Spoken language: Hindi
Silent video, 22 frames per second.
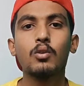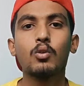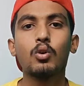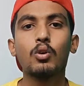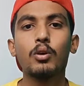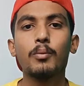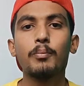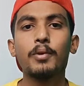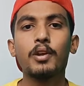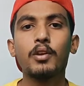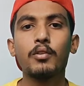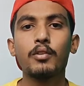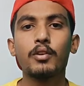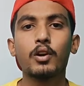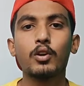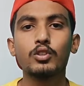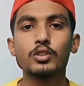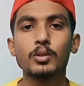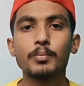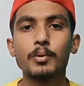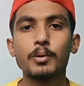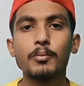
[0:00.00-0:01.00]
कोई प्री
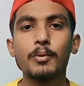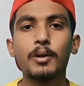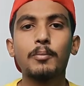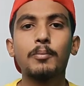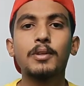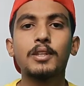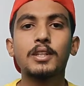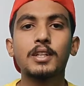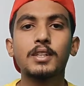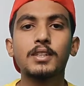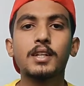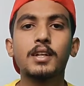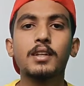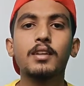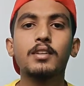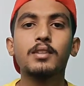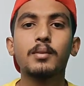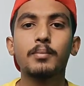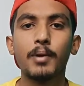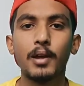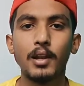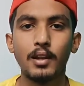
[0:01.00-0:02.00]
वर्कआउट सप्लीमेंट परचेज
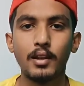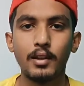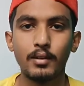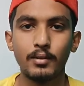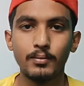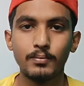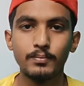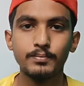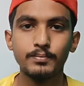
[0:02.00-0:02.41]
करने से पहले